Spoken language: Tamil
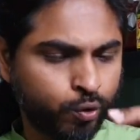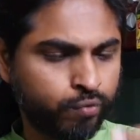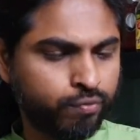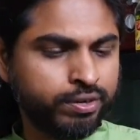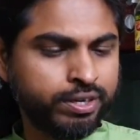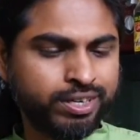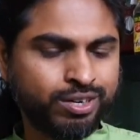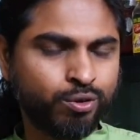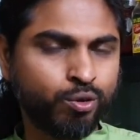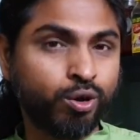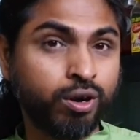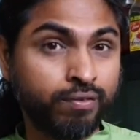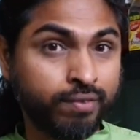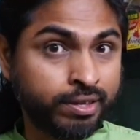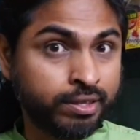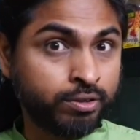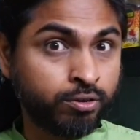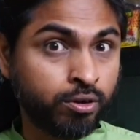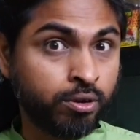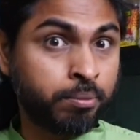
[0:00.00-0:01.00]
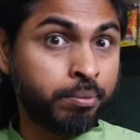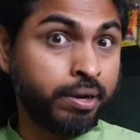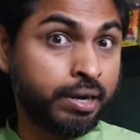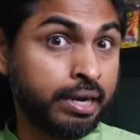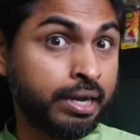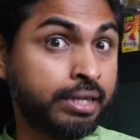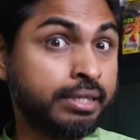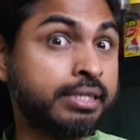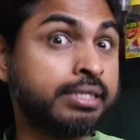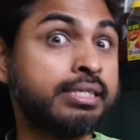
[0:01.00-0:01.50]
ஒரு வீட்டுக்குள்ளே வந்தோம்
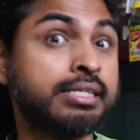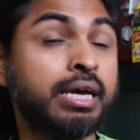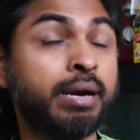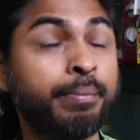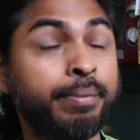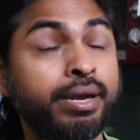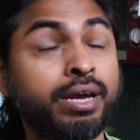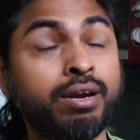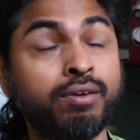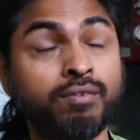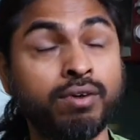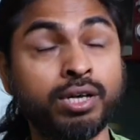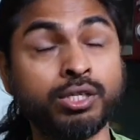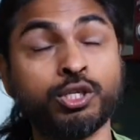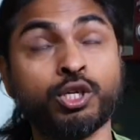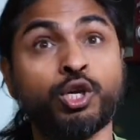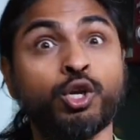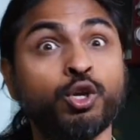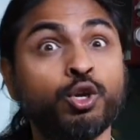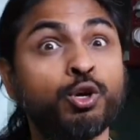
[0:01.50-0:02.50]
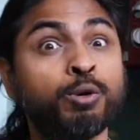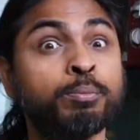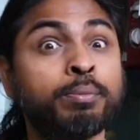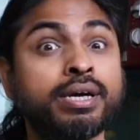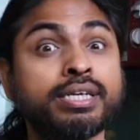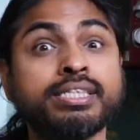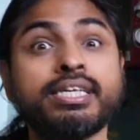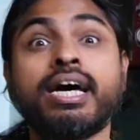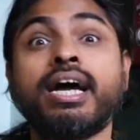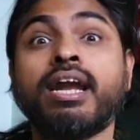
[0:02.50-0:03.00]
அப்படின்னா அந்த சமையல் வாசனையோ
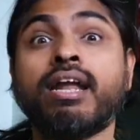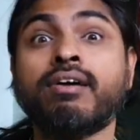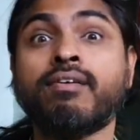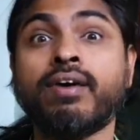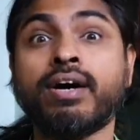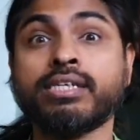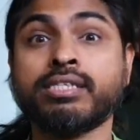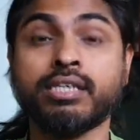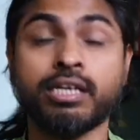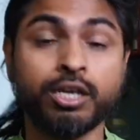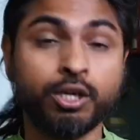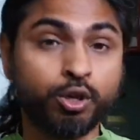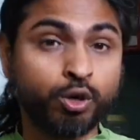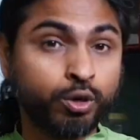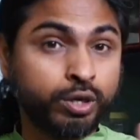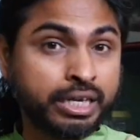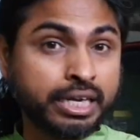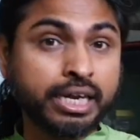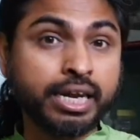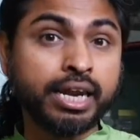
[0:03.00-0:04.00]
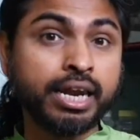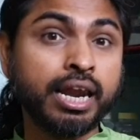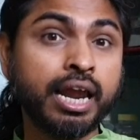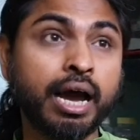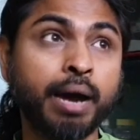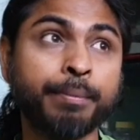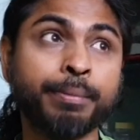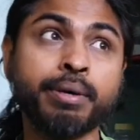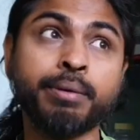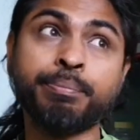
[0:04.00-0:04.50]
மசாலா வாசனையோ
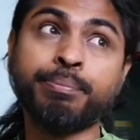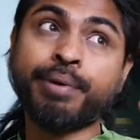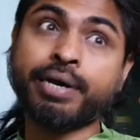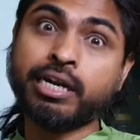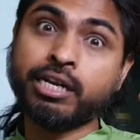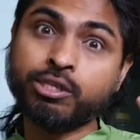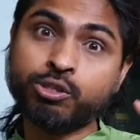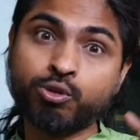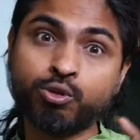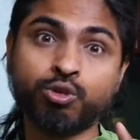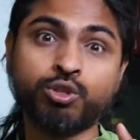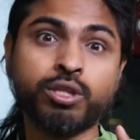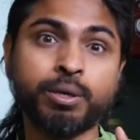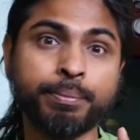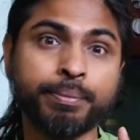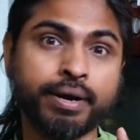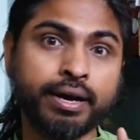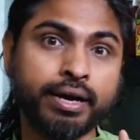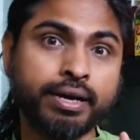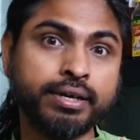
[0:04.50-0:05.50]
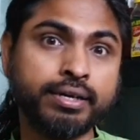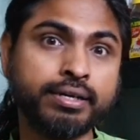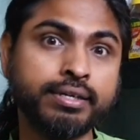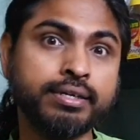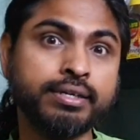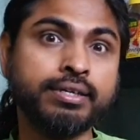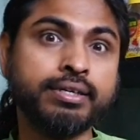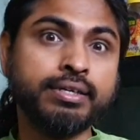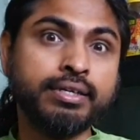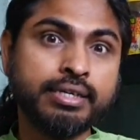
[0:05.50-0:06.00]
இல்லாமல் பரிசுத்தமாக
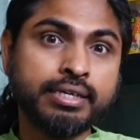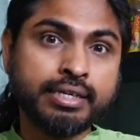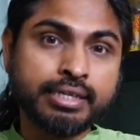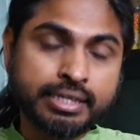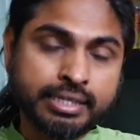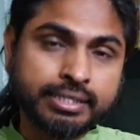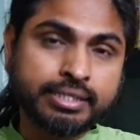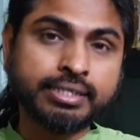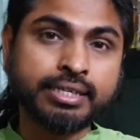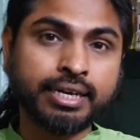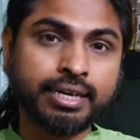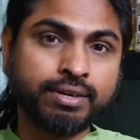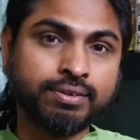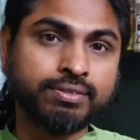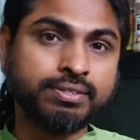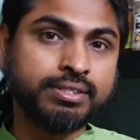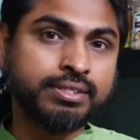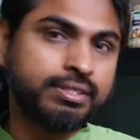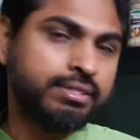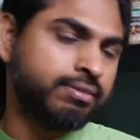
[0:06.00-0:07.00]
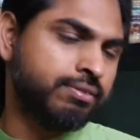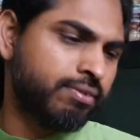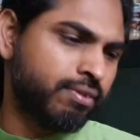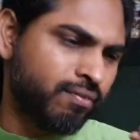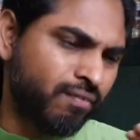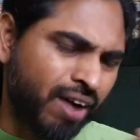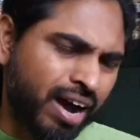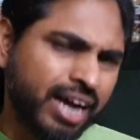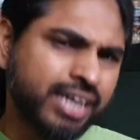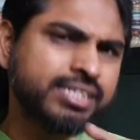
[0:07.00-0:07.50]
கிச்சனில் வந்து
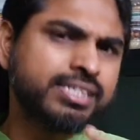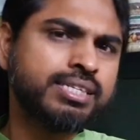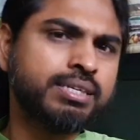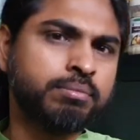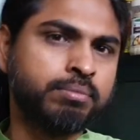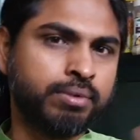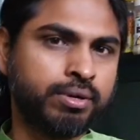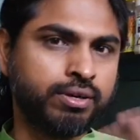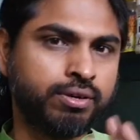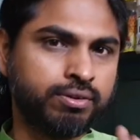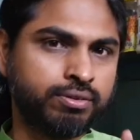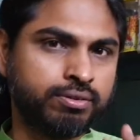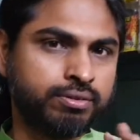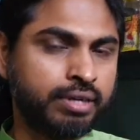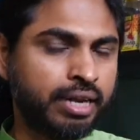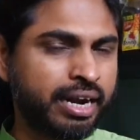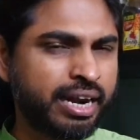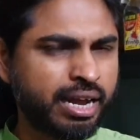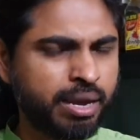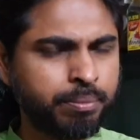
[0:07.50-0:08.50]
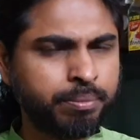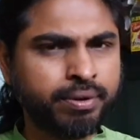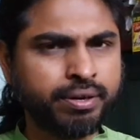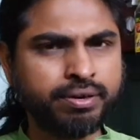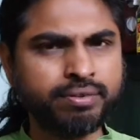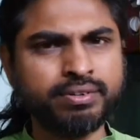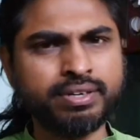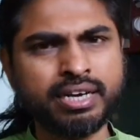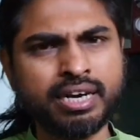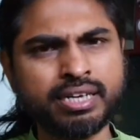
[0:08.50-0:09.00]
வாசம் இருக்கணும் நிறைய
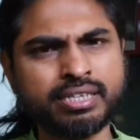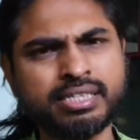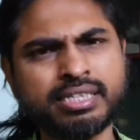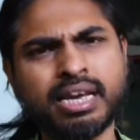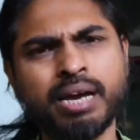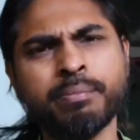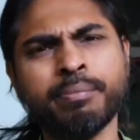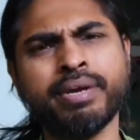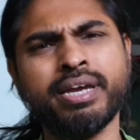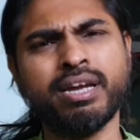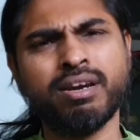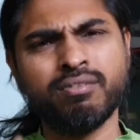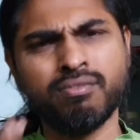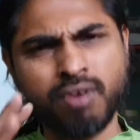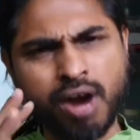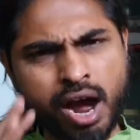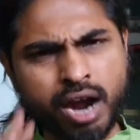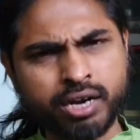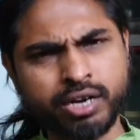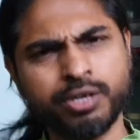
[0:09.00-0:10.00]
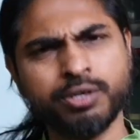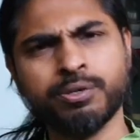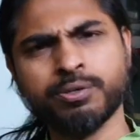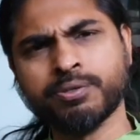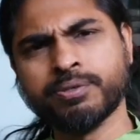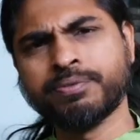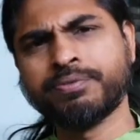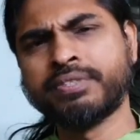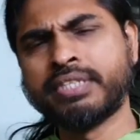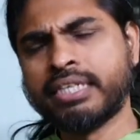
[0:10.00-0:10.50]
பேர் வீட்டில் சமையல்
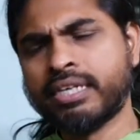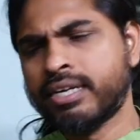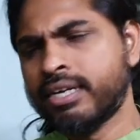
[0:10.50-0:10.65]
வாடையும்